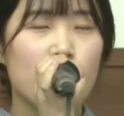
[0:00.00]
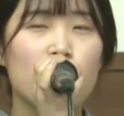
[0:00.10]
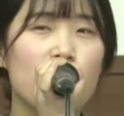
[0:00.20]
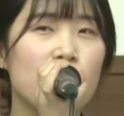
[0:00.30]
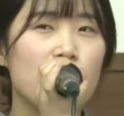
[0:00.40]
안
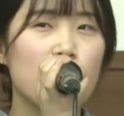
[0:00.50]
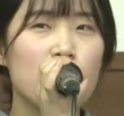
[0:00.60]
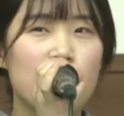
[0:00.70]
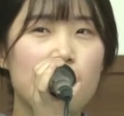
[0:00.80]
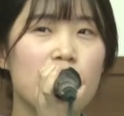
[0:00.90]
보여야 되고
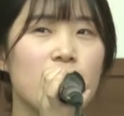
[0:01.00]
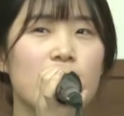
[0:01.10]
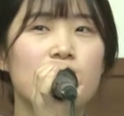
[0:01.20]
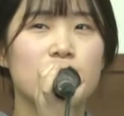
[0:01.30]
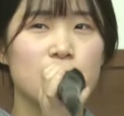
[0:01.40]
칸막이가
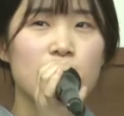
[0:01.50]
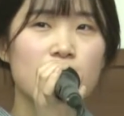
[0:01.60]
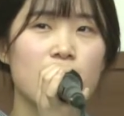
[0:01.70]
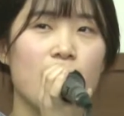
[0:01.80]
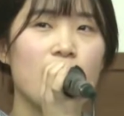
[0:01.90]
있어야
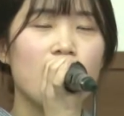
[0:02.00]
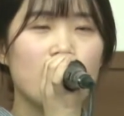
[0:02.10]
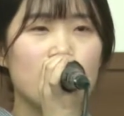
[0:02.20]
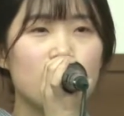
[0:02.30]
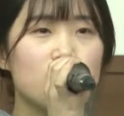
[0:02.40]
된다.
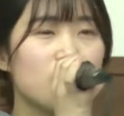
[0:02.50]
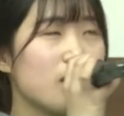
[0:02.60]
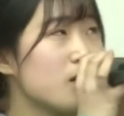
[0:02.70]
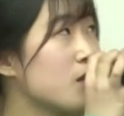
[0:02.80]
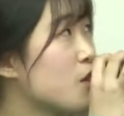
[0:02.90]
이런 분 같은